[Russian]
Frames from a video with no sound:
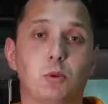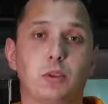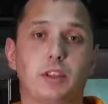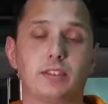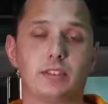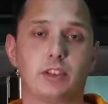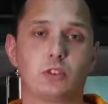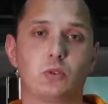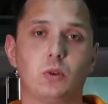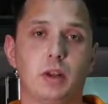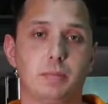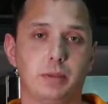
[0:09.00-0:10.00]
уроке я
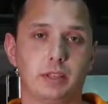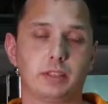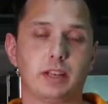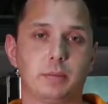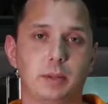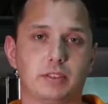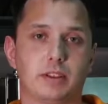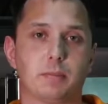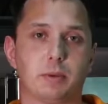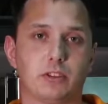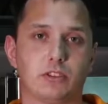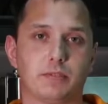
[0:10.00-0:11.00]
расскажу о пилах для мяса
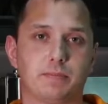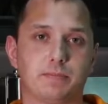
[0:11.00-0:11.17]
апач.